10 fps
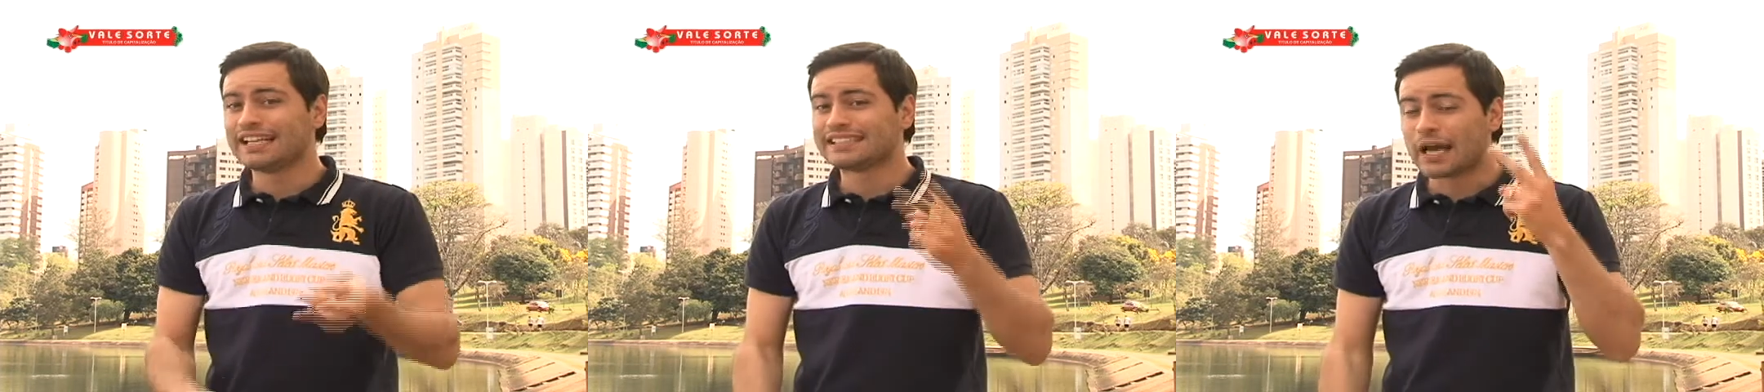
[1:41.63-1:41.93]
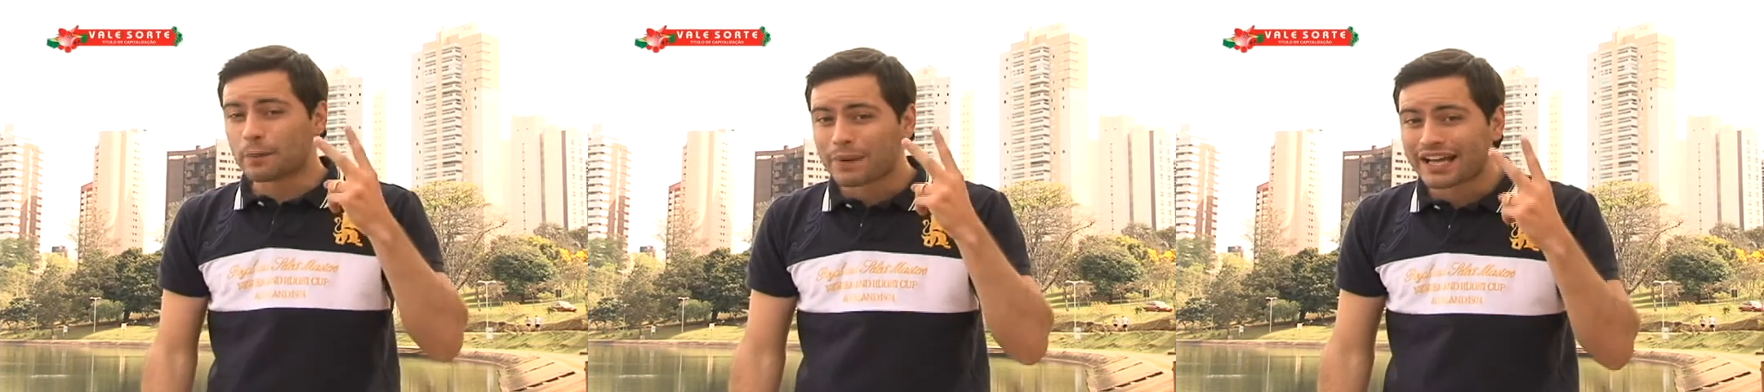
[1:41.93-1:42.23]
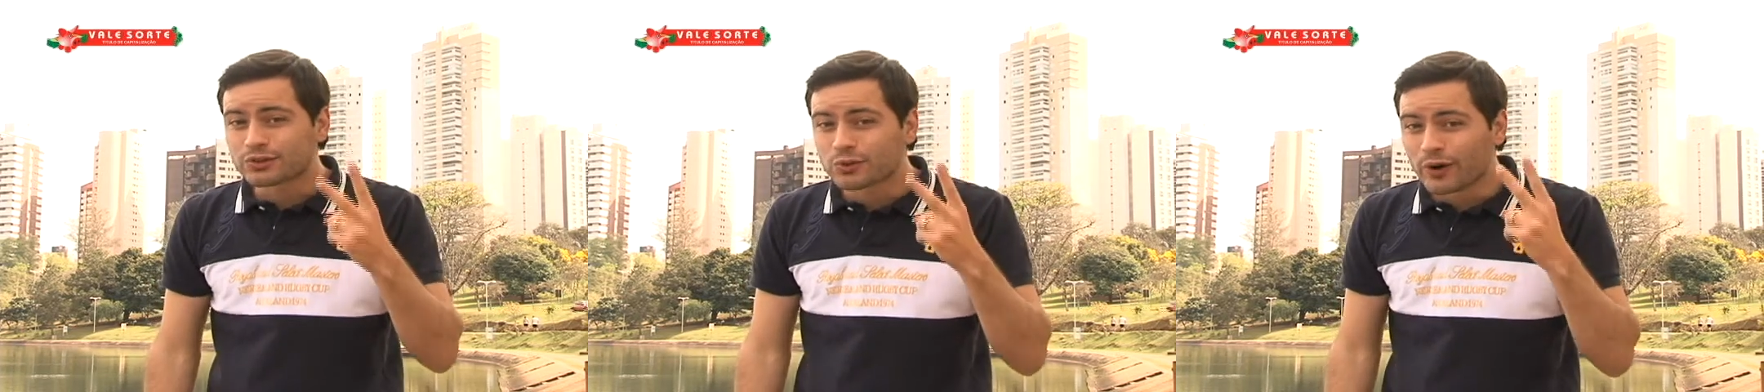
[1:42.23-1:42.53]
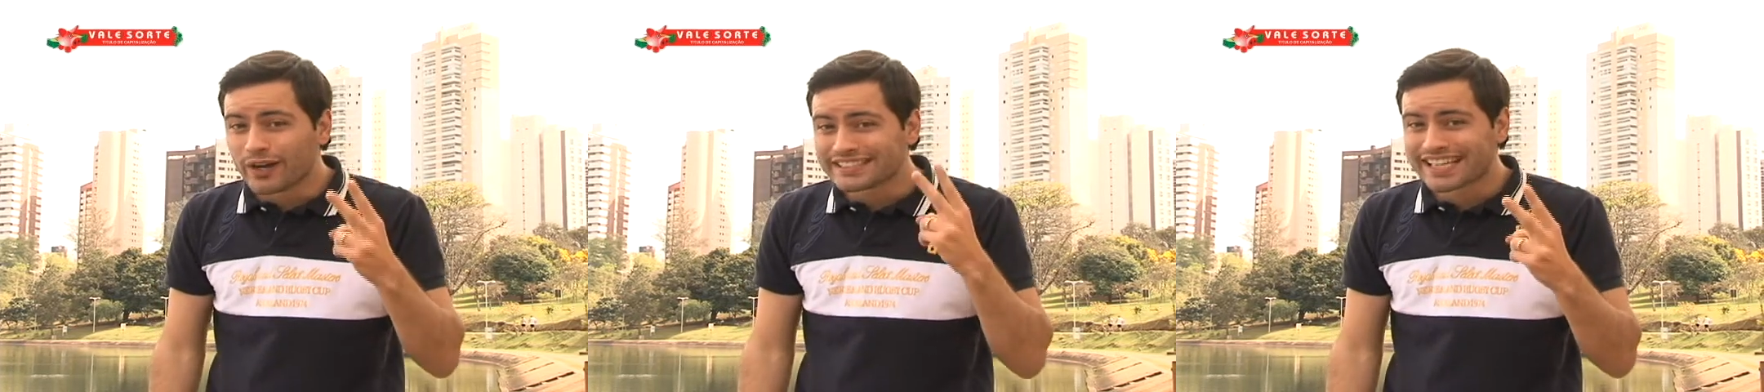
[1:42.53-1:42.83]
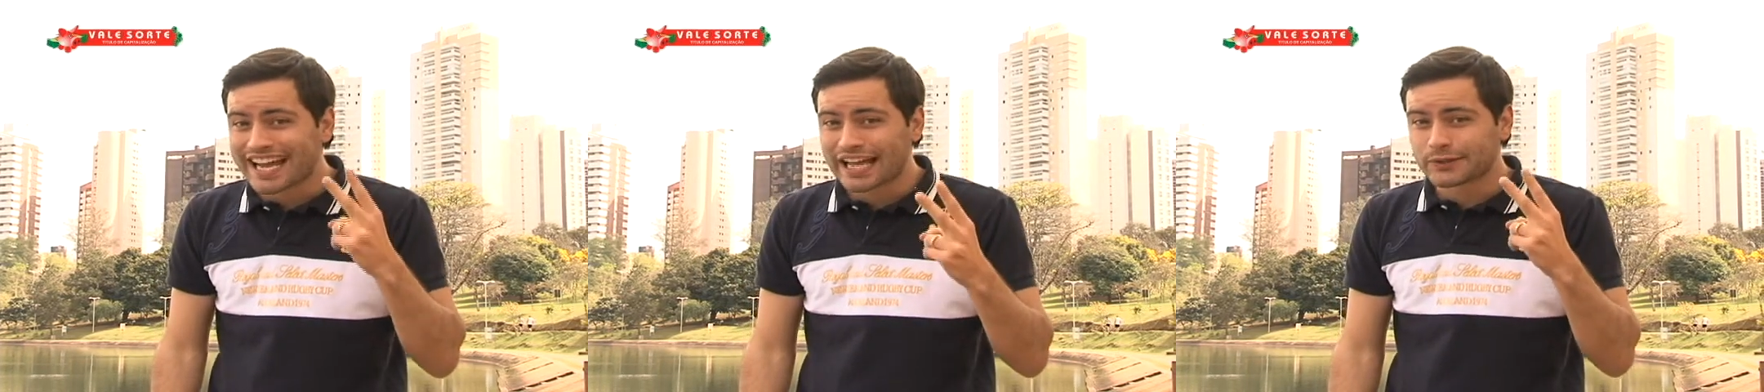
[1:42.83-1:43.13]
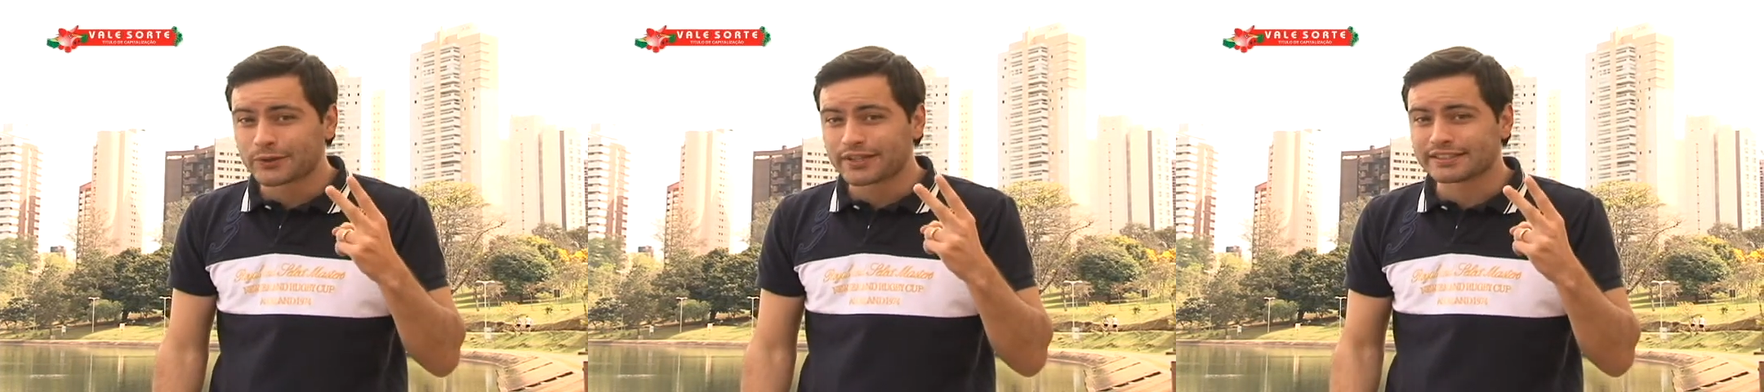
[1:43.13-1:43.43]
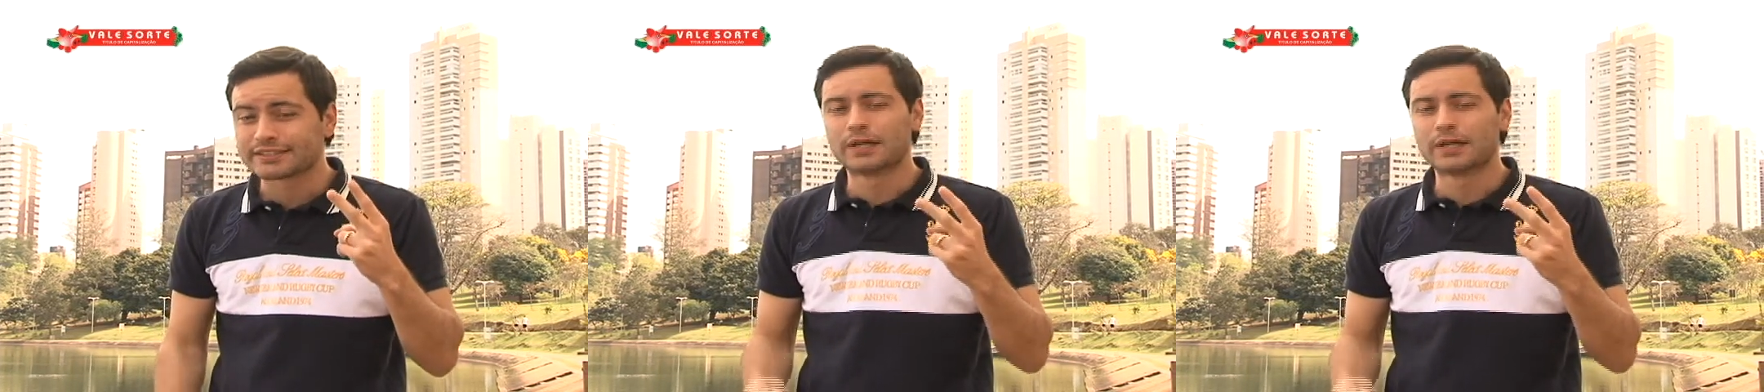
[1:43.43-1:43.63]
Saiu para dois ganhadores.